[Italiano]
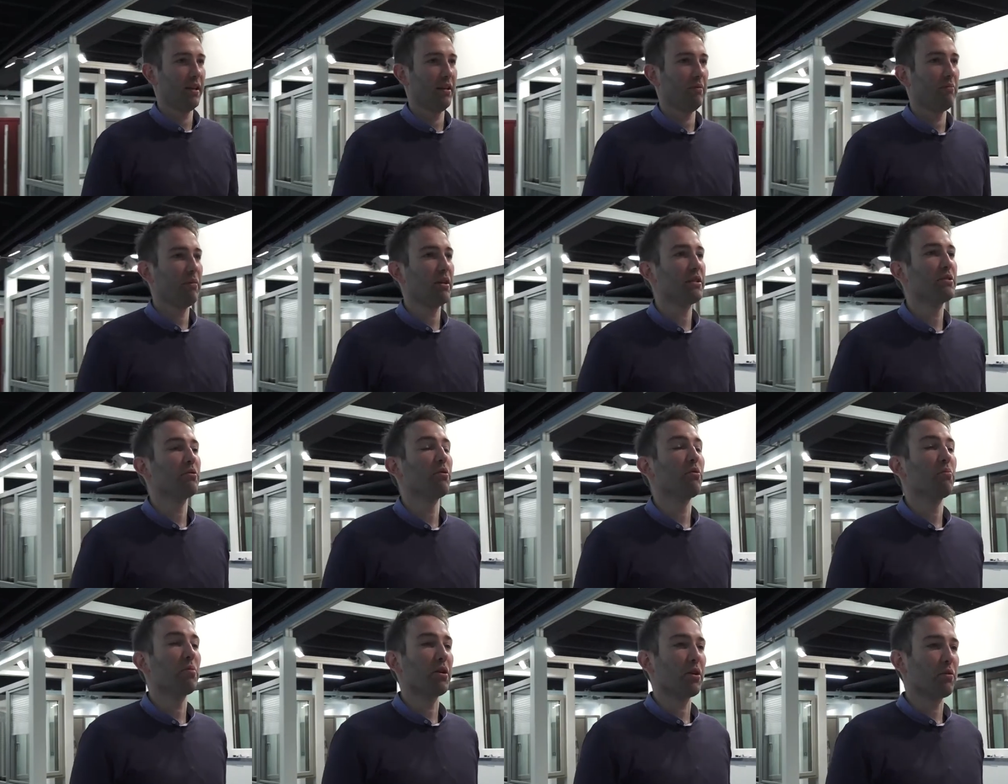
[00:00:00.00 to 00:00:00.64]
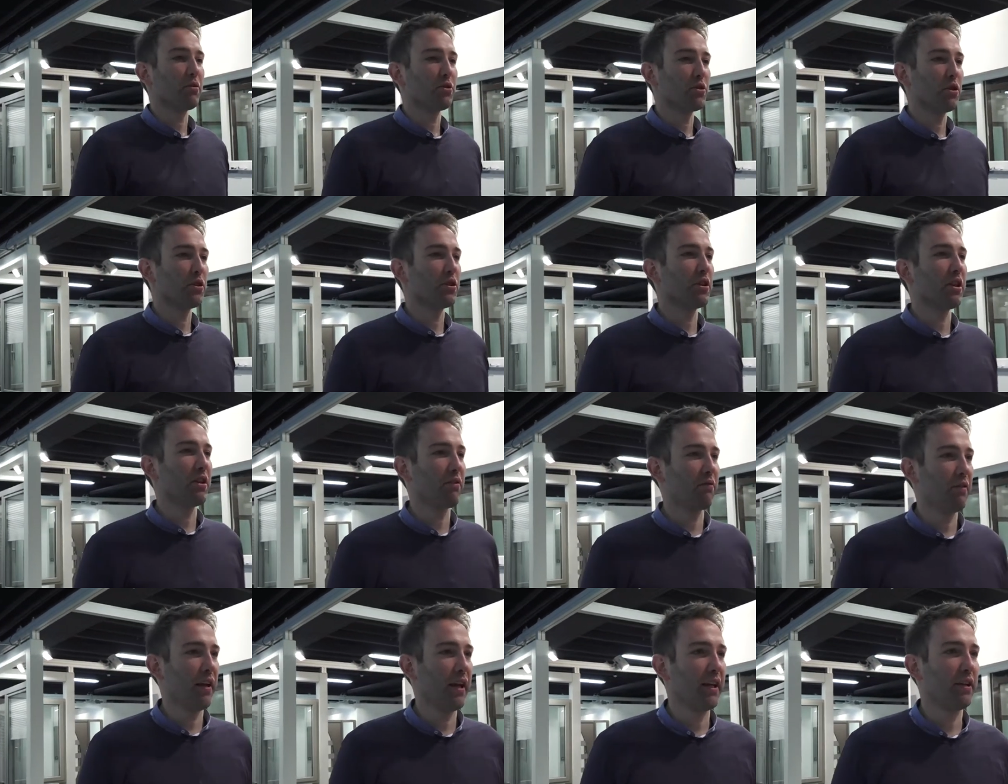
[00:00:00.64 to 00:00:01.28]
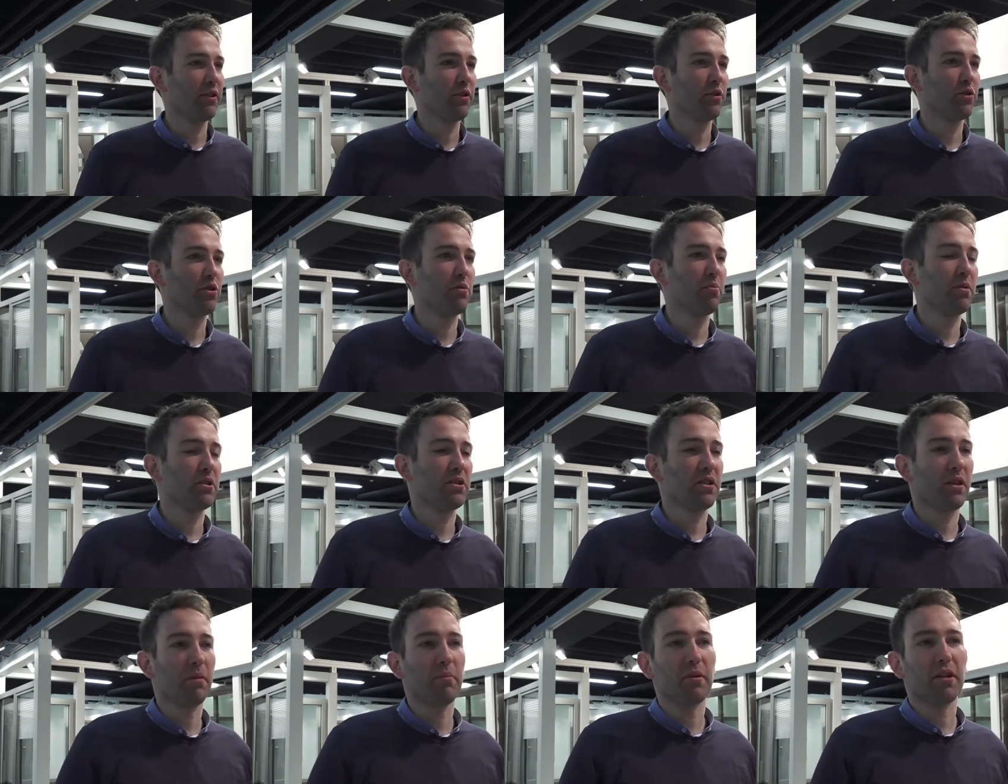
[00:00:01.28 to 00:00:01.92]
Massimo, per questo intervento ci
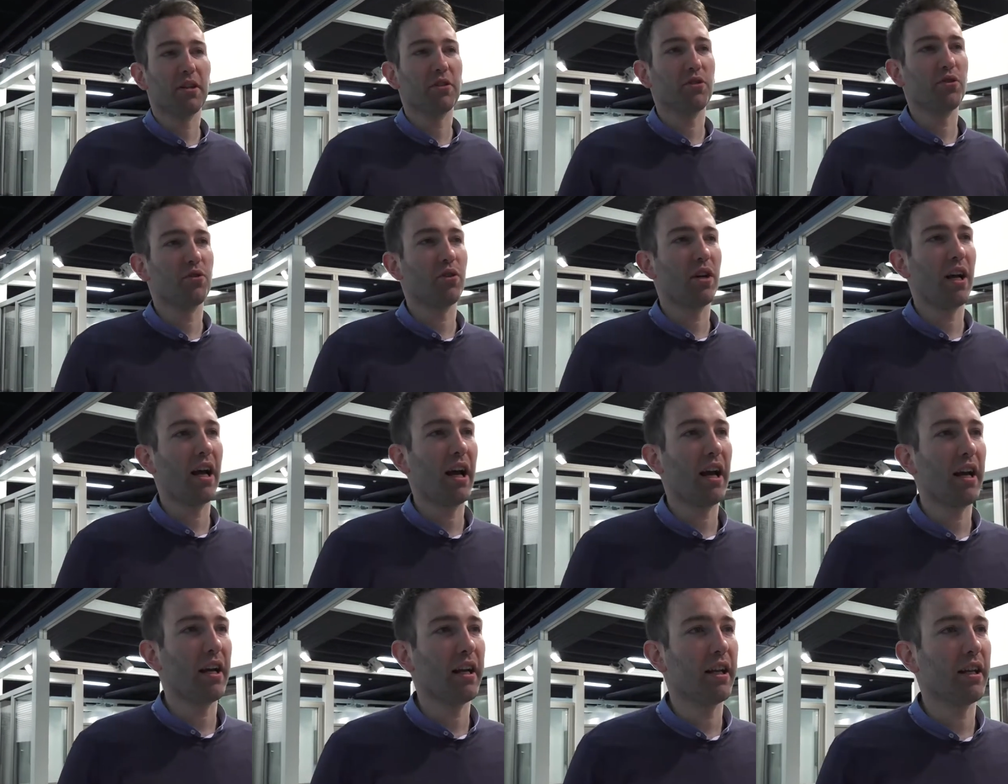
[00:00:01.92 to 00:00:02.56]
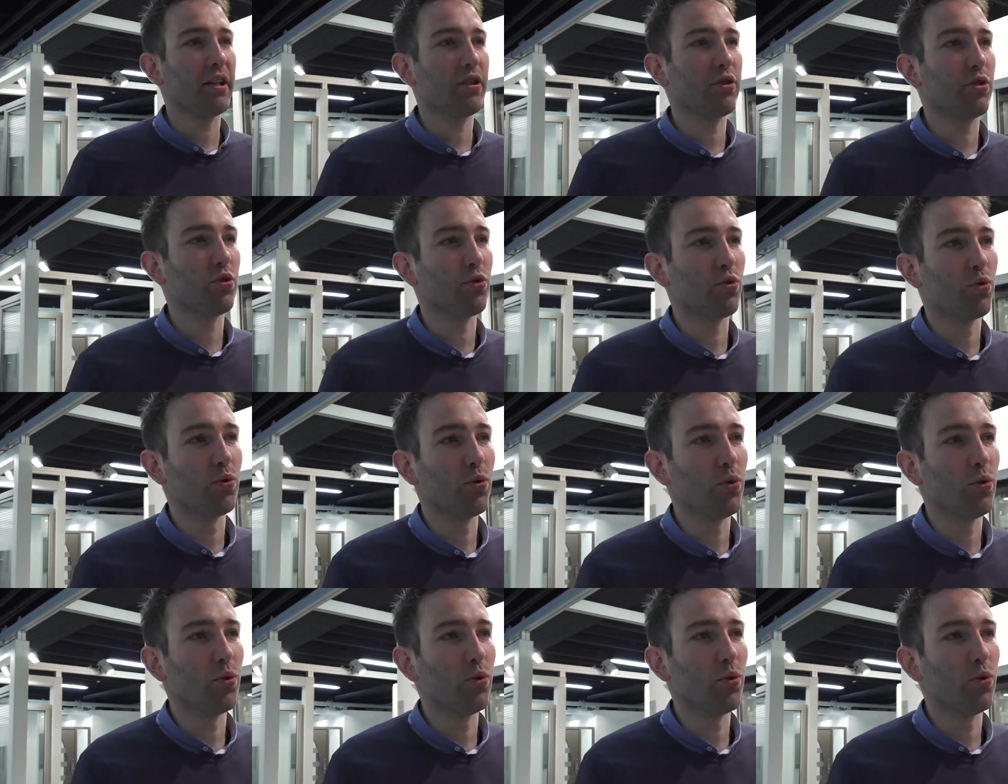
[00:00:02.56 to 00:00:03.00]
piacerebbe ragionare su